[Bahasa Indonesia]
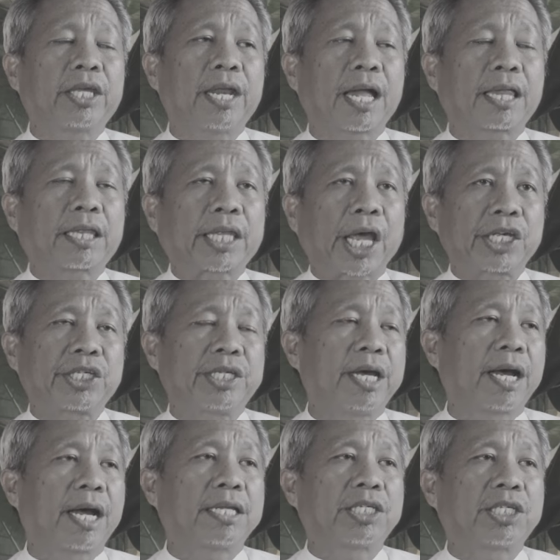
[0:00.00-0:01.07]
tidak tes
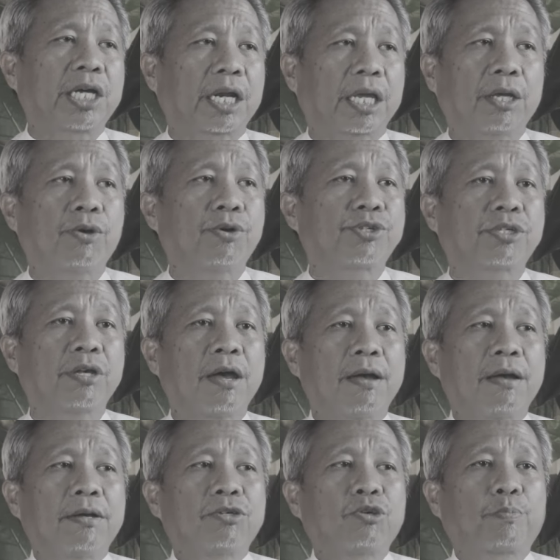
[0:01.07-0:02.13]
dengan serius
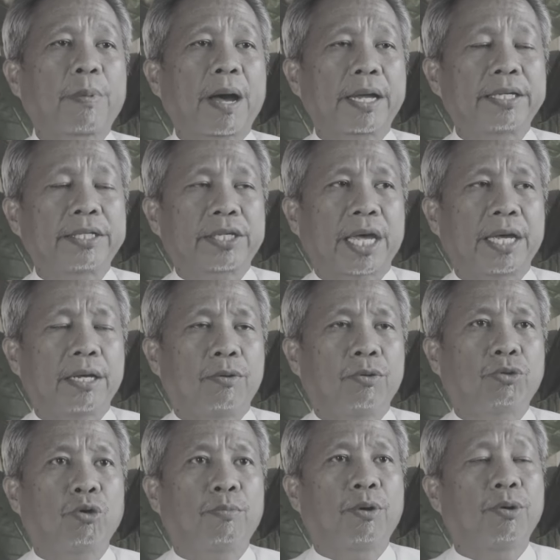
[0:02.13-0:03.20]
supaya
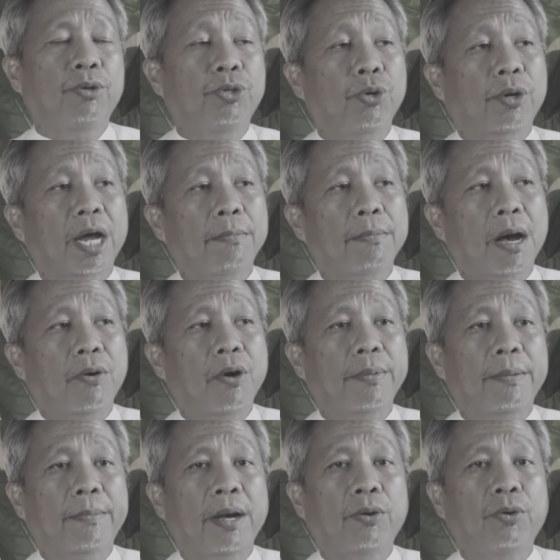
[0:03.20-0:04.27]
untuk menunjukkan bahwa
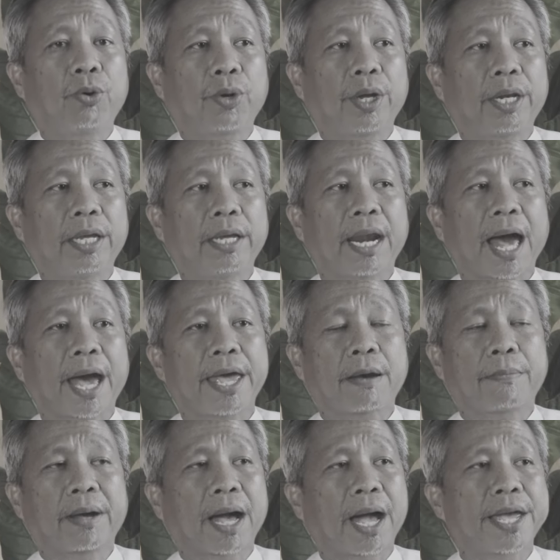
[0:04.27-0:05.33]
memang guru ini
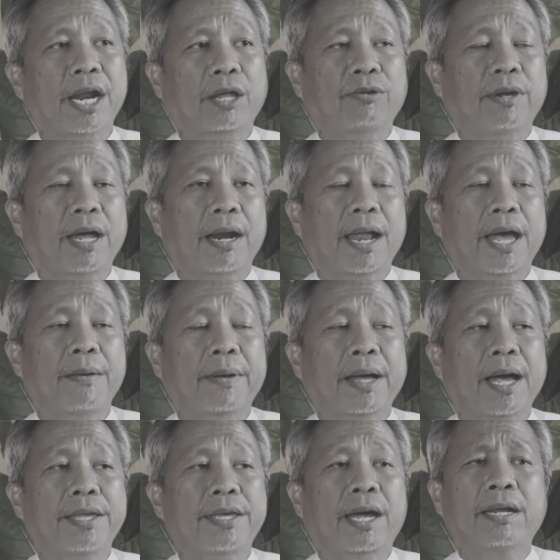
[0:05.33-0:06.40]
layak mengajar atau tidak layak
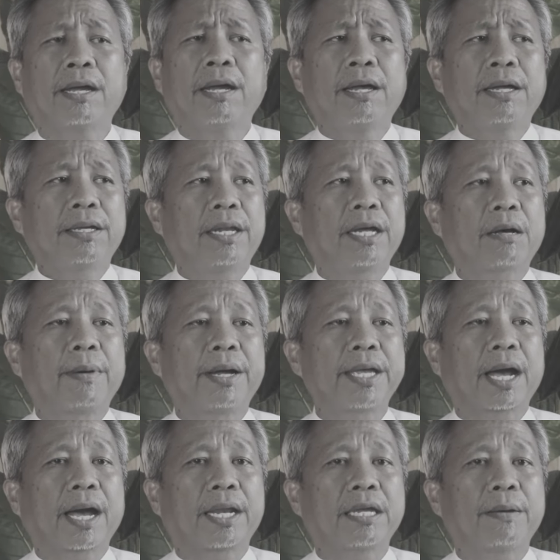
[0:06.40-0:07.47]
mengajar. Jadi
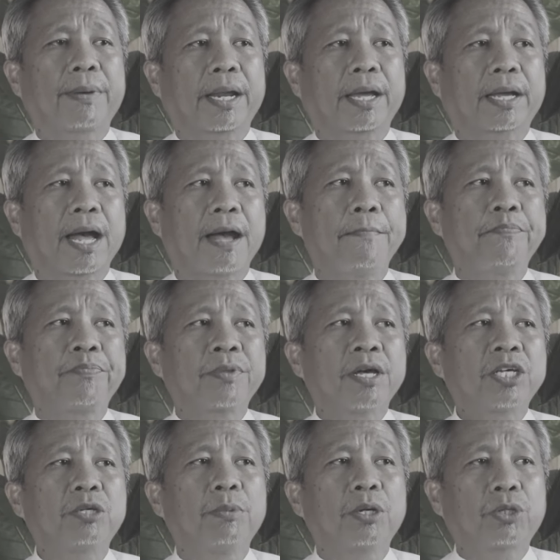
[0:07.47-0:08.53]
kebanyakannya mereka
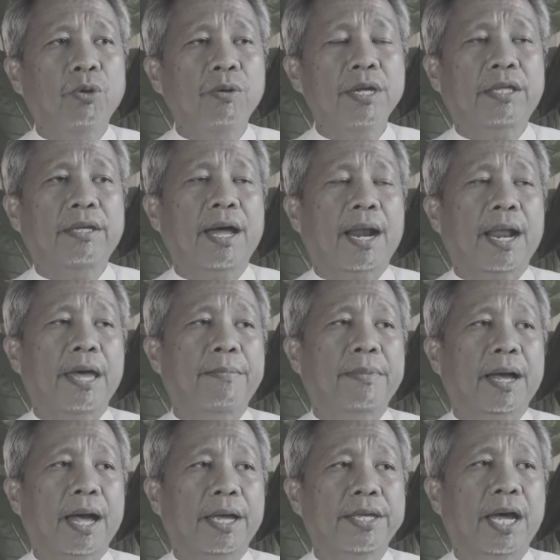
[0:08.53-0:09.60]
sebetulnya tidak layak
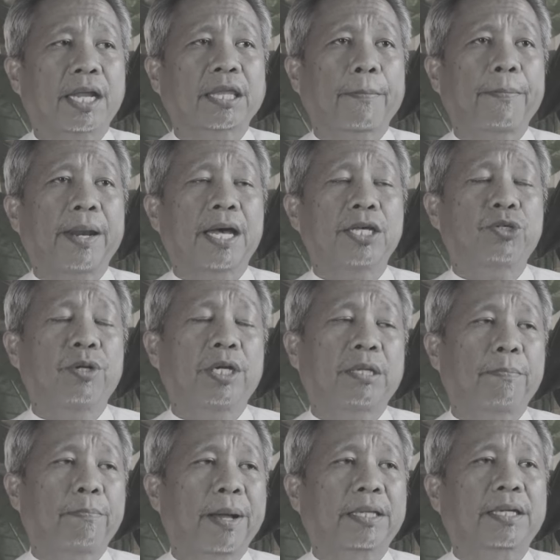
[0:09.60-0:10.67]
mengajar tapi langsung
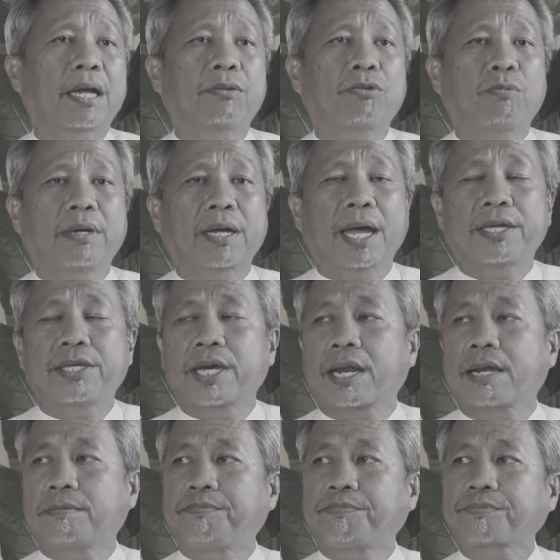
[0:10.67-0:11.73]
ditempatkan untuk mengajar.